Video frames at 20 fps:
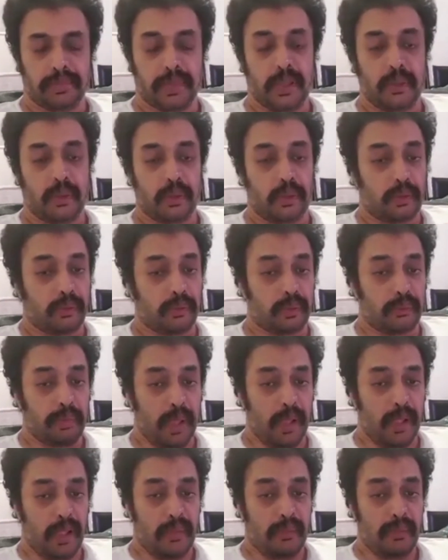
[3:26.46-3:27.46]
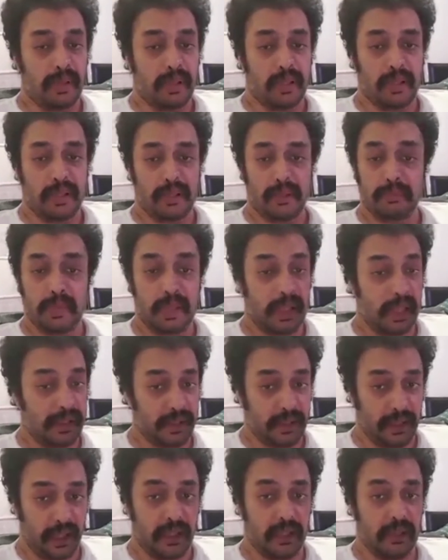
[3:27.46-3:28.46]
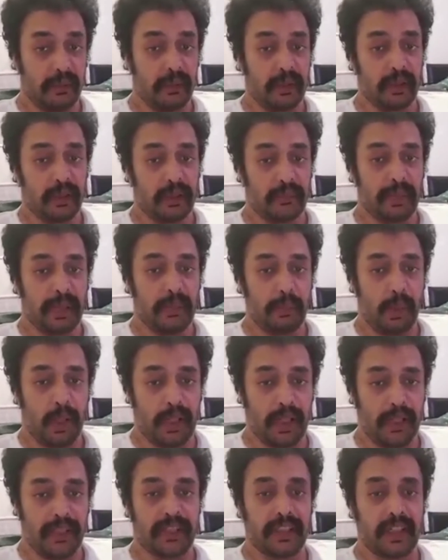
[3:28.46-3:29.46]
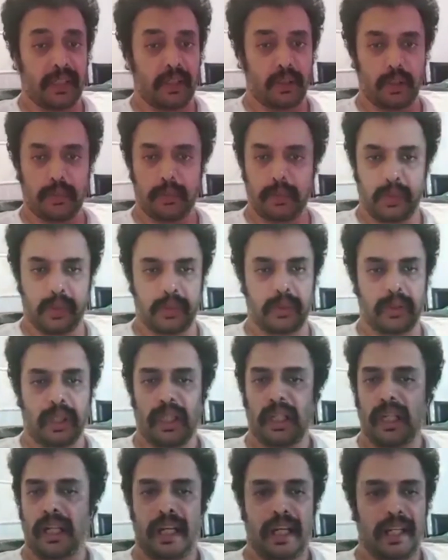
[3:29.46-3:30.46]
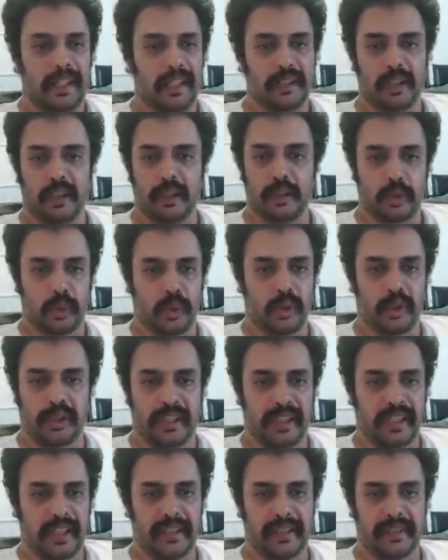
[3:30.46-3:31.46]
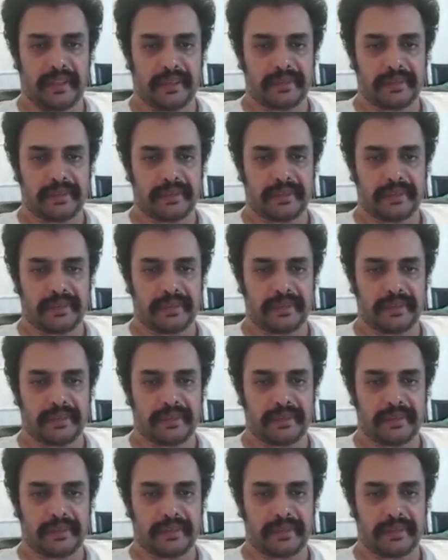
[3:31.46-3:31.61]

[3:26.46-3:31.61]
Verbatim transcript: మేము మా మేము అధికార మా మాయ అధికారులు ఉన్నప్పుడు ఆయన తెలుసుకుంటే ఉంటే